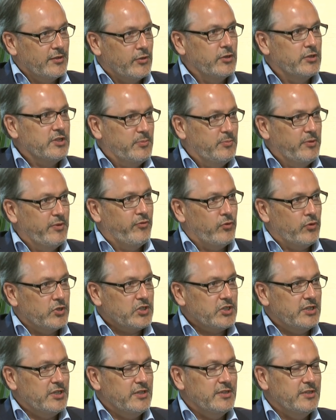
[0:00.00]
könnte ich mir
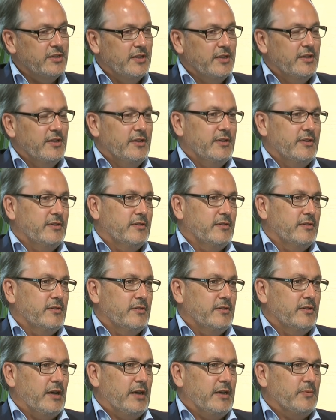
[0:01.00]
vorstellen. Äh,
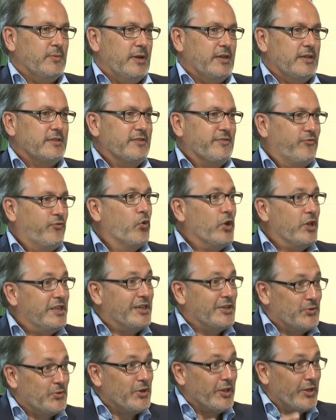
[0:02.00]
aber wo ich
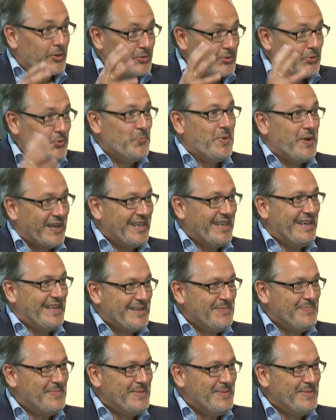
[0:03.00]
natürlich auch super gerne